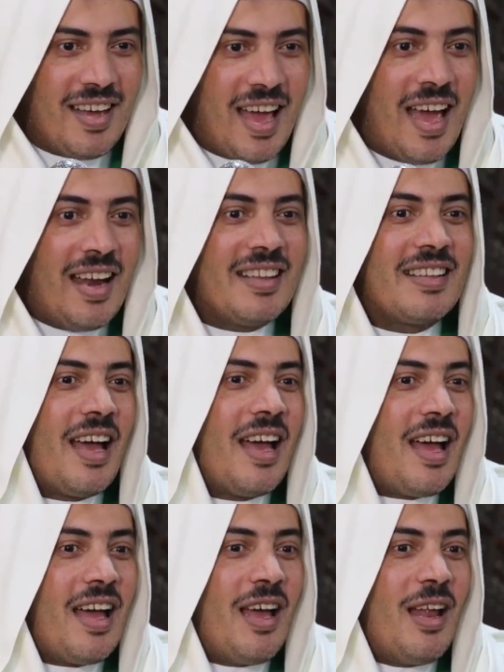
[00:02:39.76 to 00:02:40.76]
هل
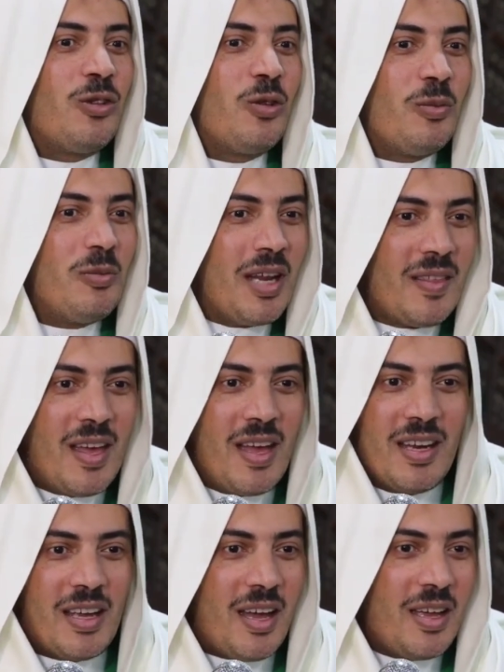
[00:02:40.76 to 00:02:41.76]
تاهلتم
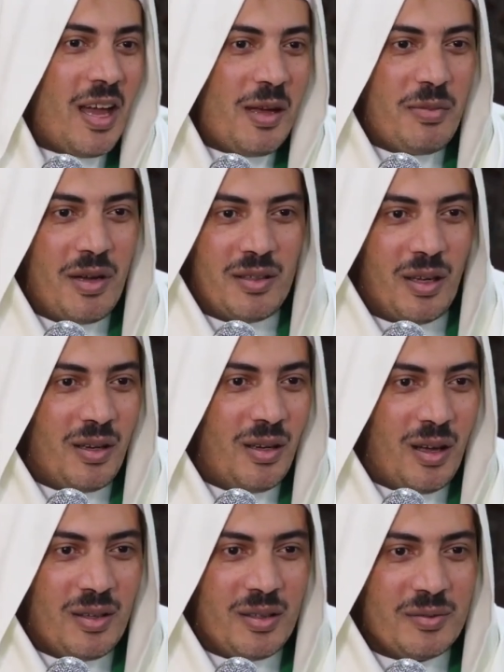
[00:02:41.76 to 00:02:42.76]
لذلك يا عباد
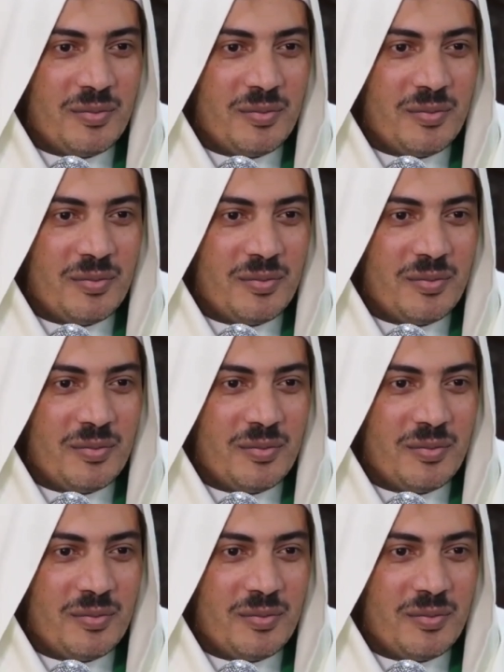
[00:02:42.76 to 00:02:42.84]
الله